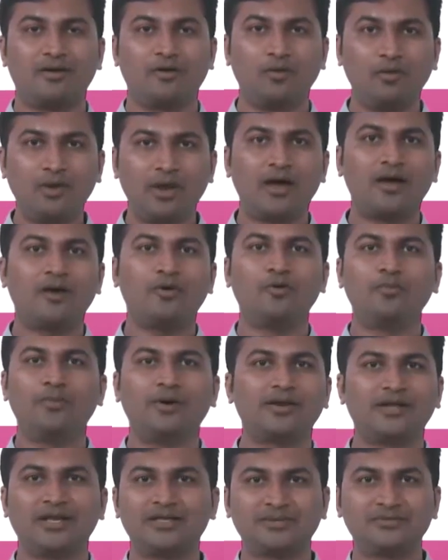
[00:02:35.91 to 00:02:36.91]
ओला
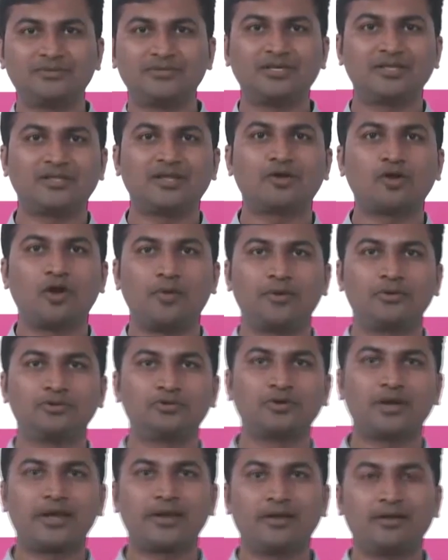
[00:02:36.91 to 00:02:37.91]
उबर ये सब चीज़ें इतना कॉमन हो
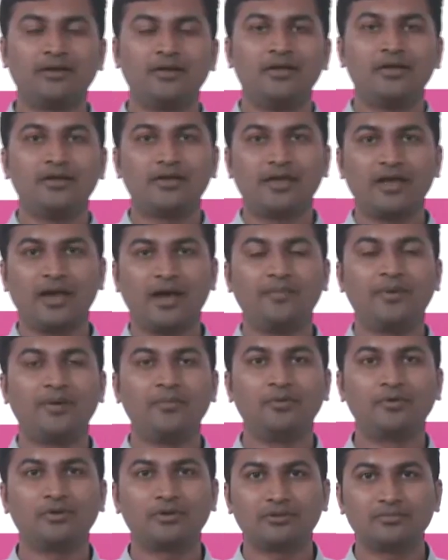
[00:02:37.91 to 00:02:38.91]
चुका है ना कि अब हम
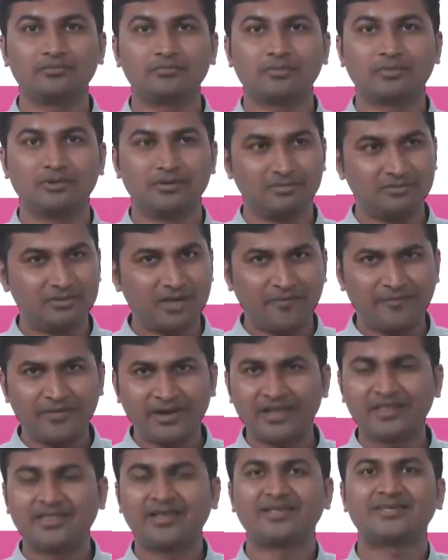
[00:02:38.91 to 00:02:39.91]
लोग या फिर
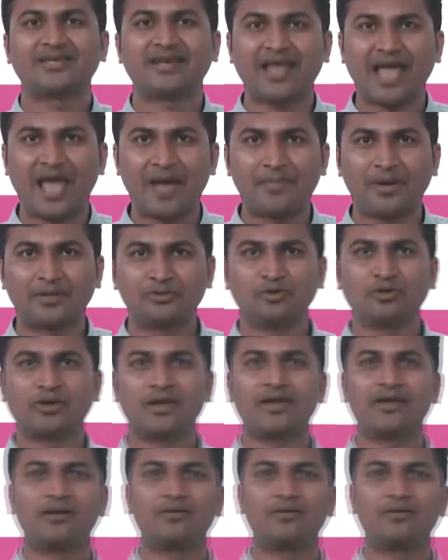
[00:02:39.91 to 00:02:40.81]
इतने सारे ऐप आ चुके हैं